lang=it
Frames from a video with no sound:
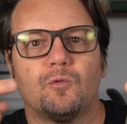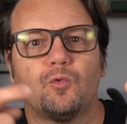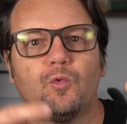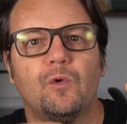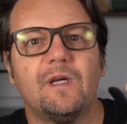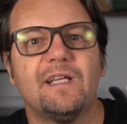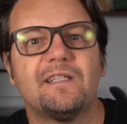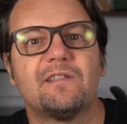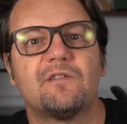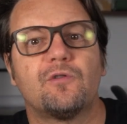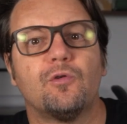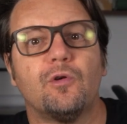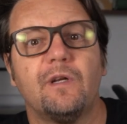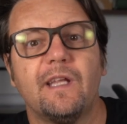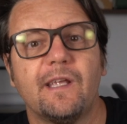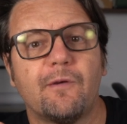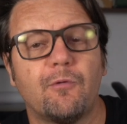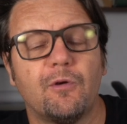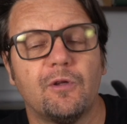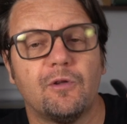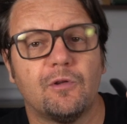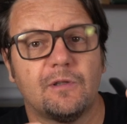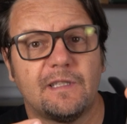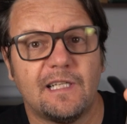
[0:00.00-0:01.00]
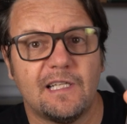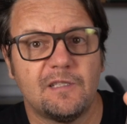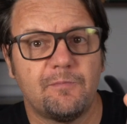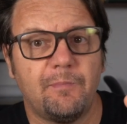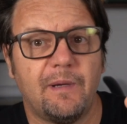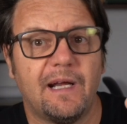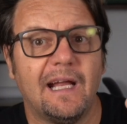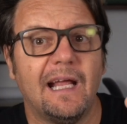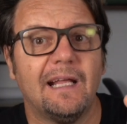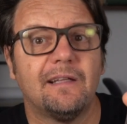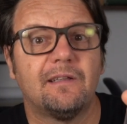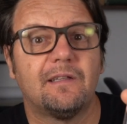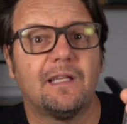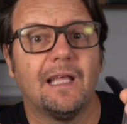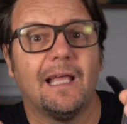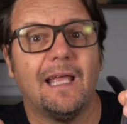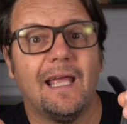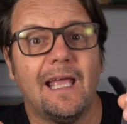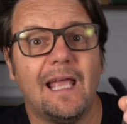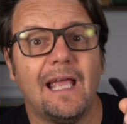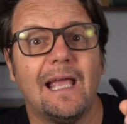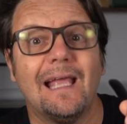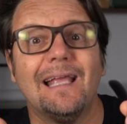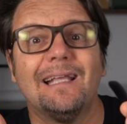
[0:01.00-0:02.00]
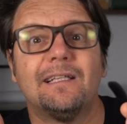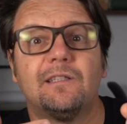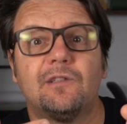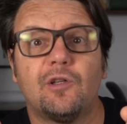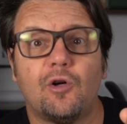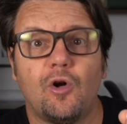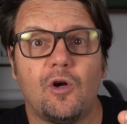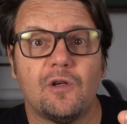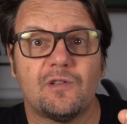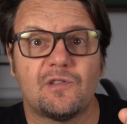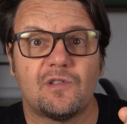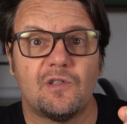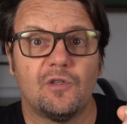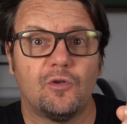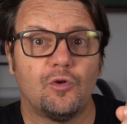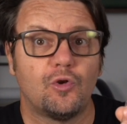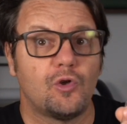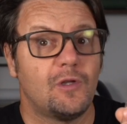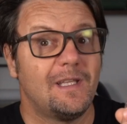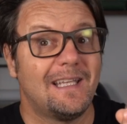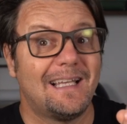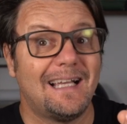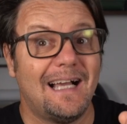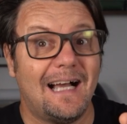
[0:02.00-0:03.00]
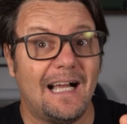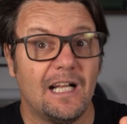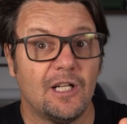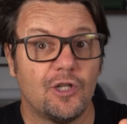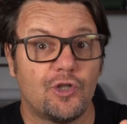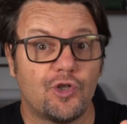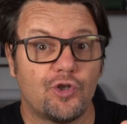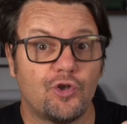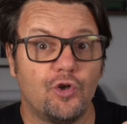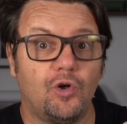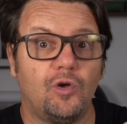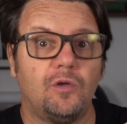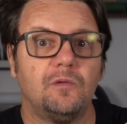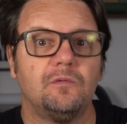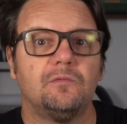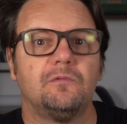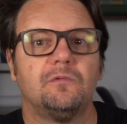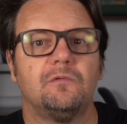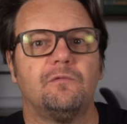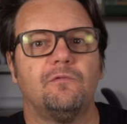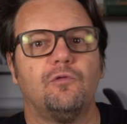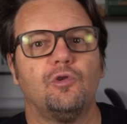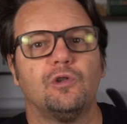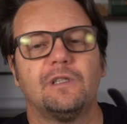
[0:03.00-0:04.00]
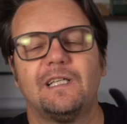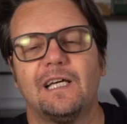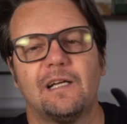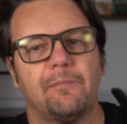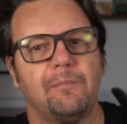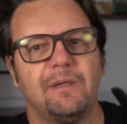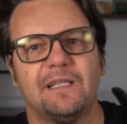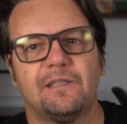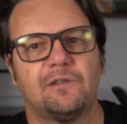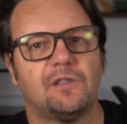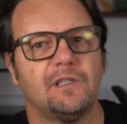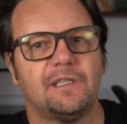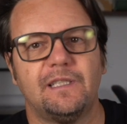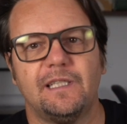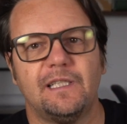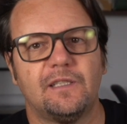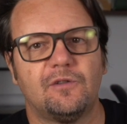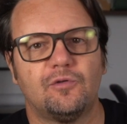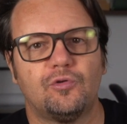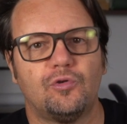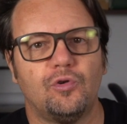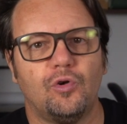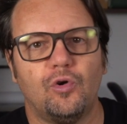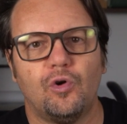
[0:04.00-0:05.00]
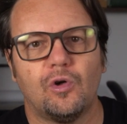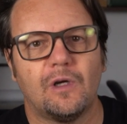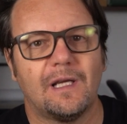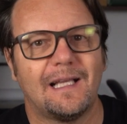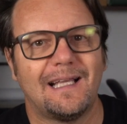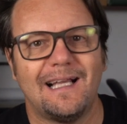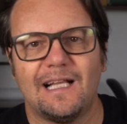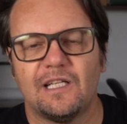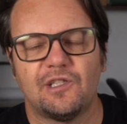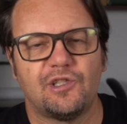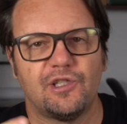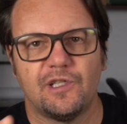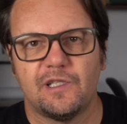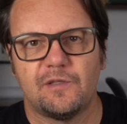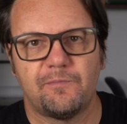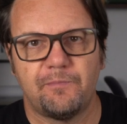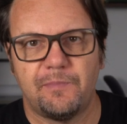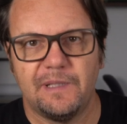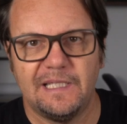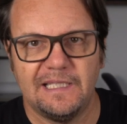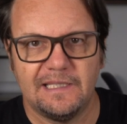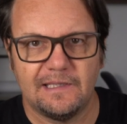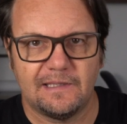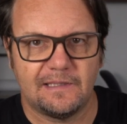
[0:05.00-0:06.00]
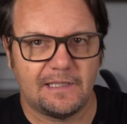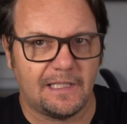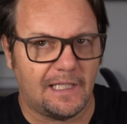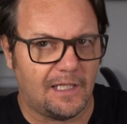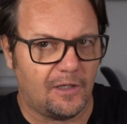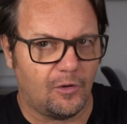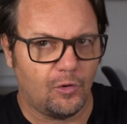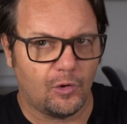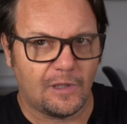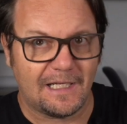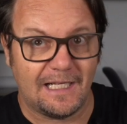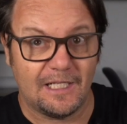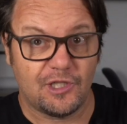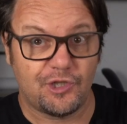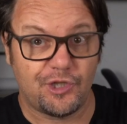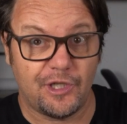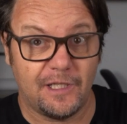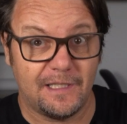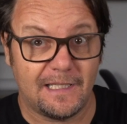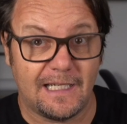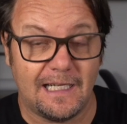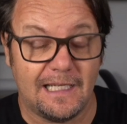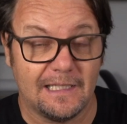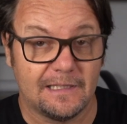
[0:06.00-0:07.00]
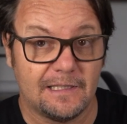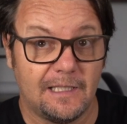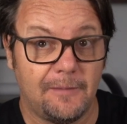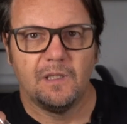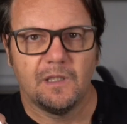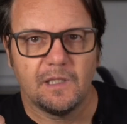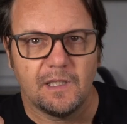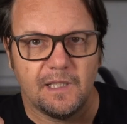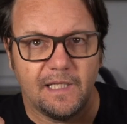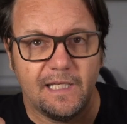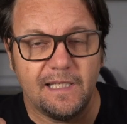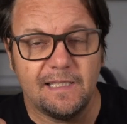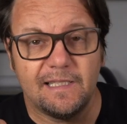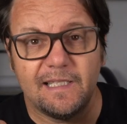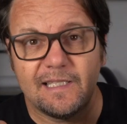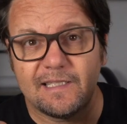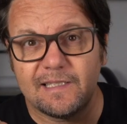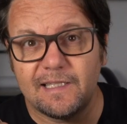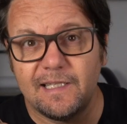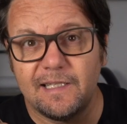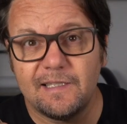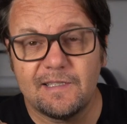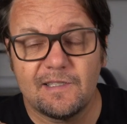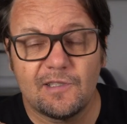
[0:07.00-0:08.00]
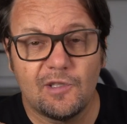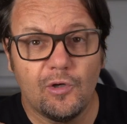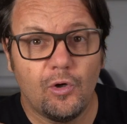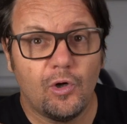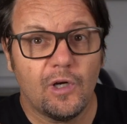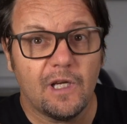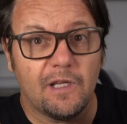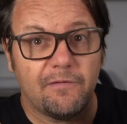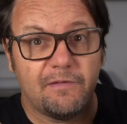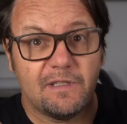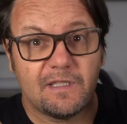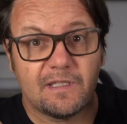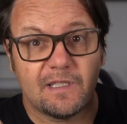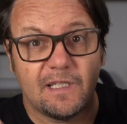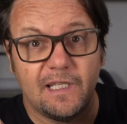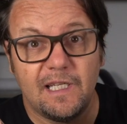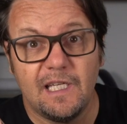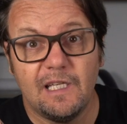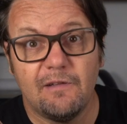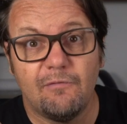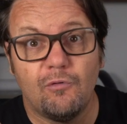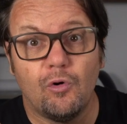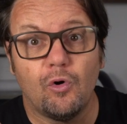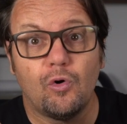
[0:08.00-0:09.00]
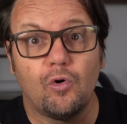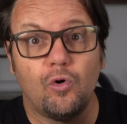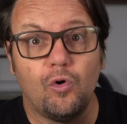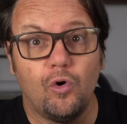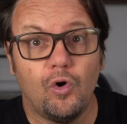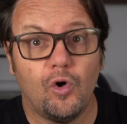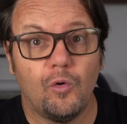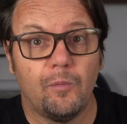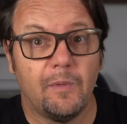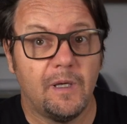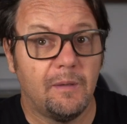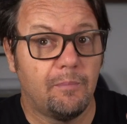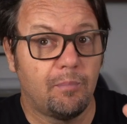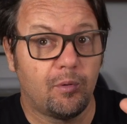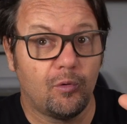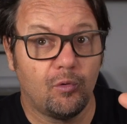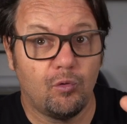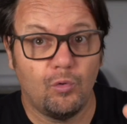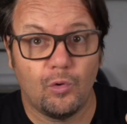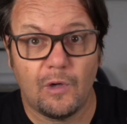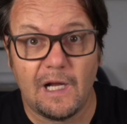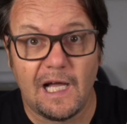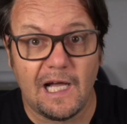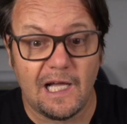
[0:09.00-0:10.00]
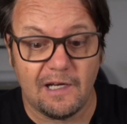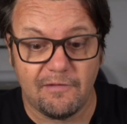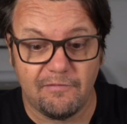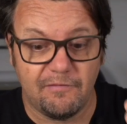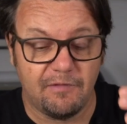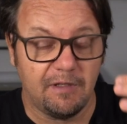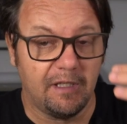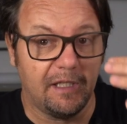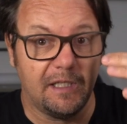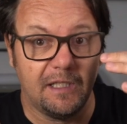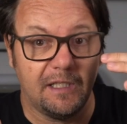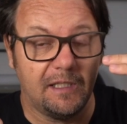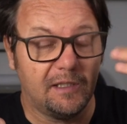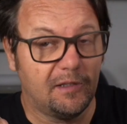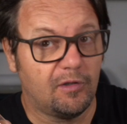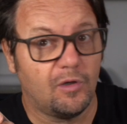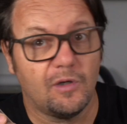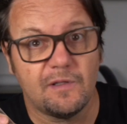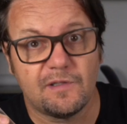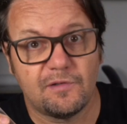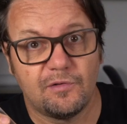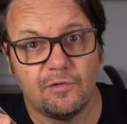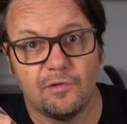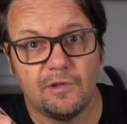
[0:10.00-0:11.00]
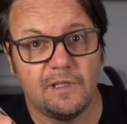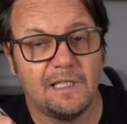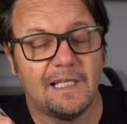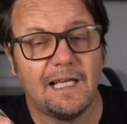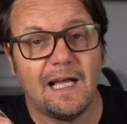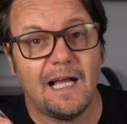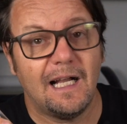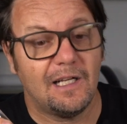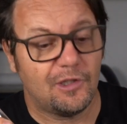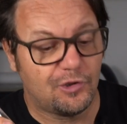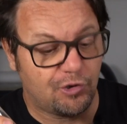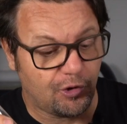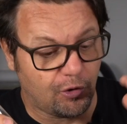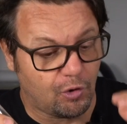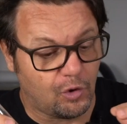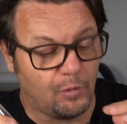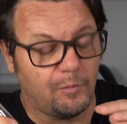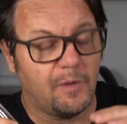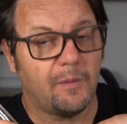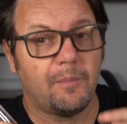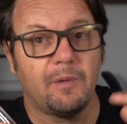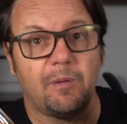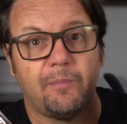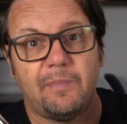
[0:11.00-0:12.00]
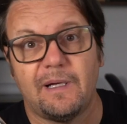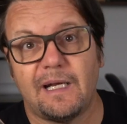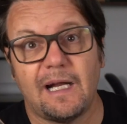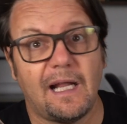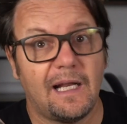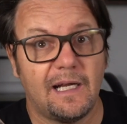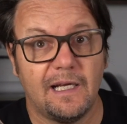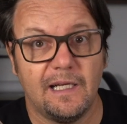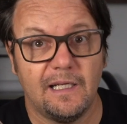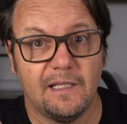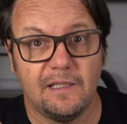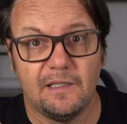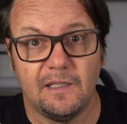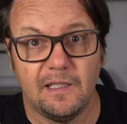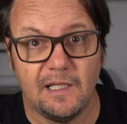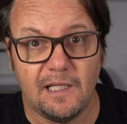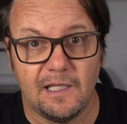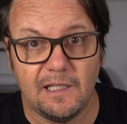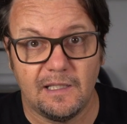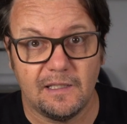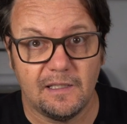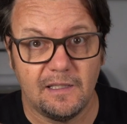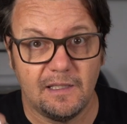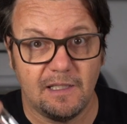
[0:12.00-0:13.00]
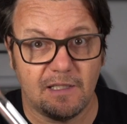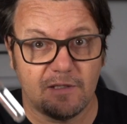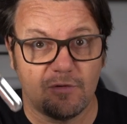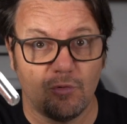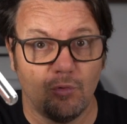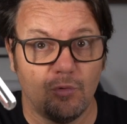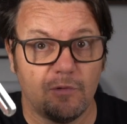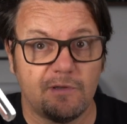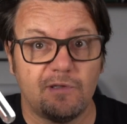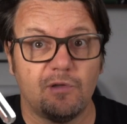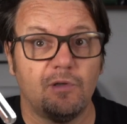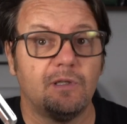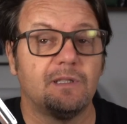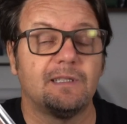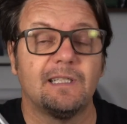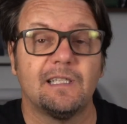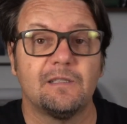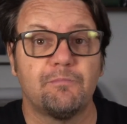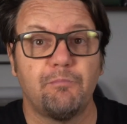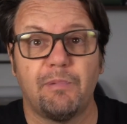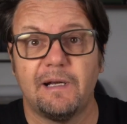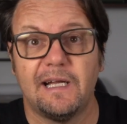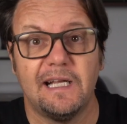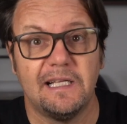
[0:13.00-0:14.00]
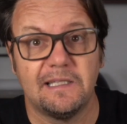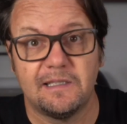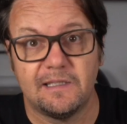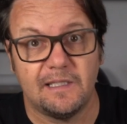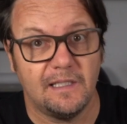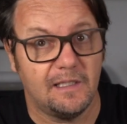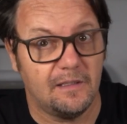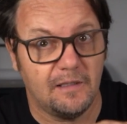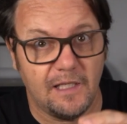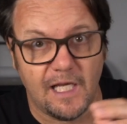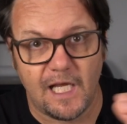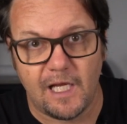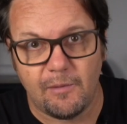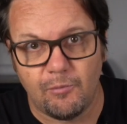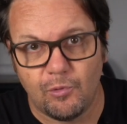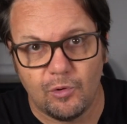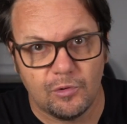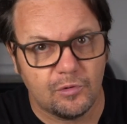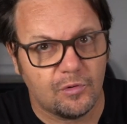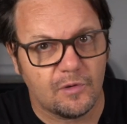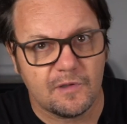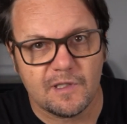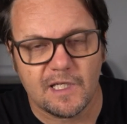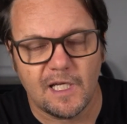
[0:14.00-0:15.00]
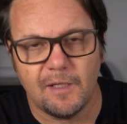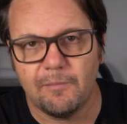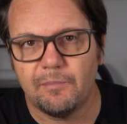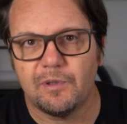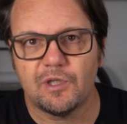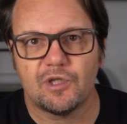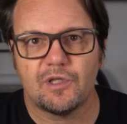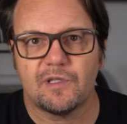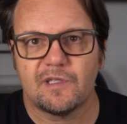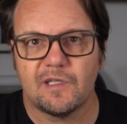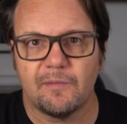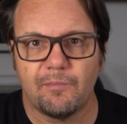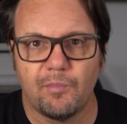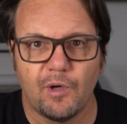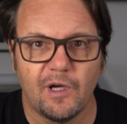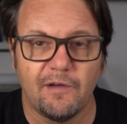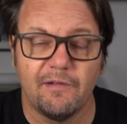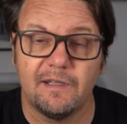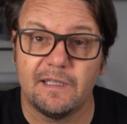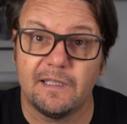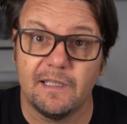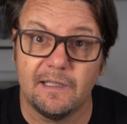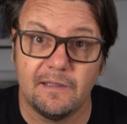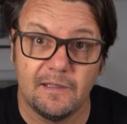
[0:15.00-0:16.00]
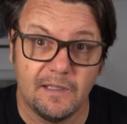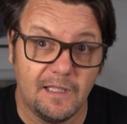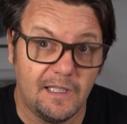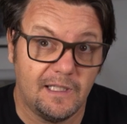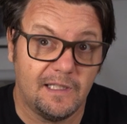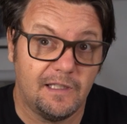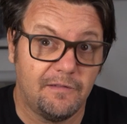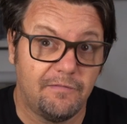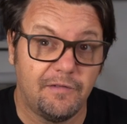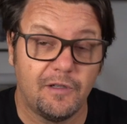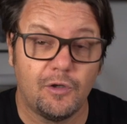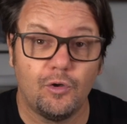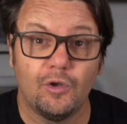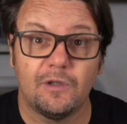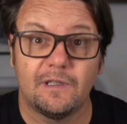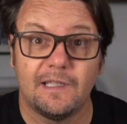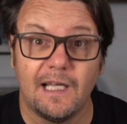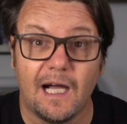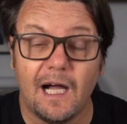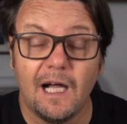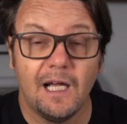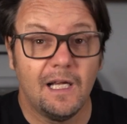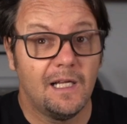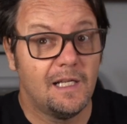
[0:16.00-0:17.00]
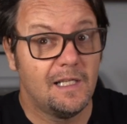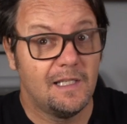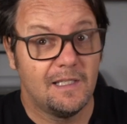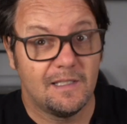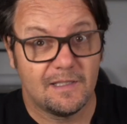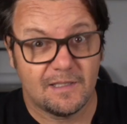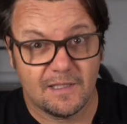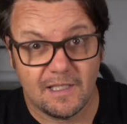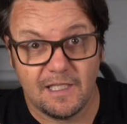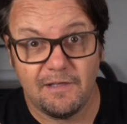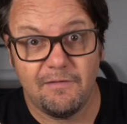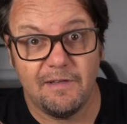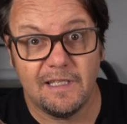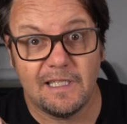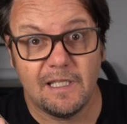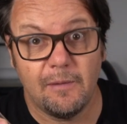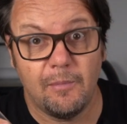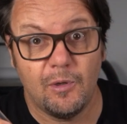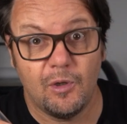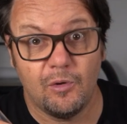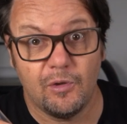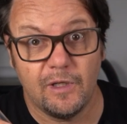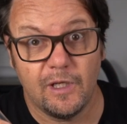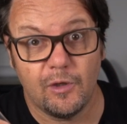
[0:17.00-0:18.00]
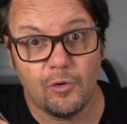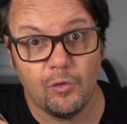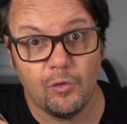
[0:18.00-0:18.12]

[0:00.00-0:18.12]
Questo liquido trasparente è idrossido di calcio, volgarmente detto calce spenta o calce idrata. In descrizione vi scrivo come procurarvi l'idrossido di calcio e come preparare la, la soluzione trasparente. È molto semplice, se poi avete delle difficoltà scrivetemelo nei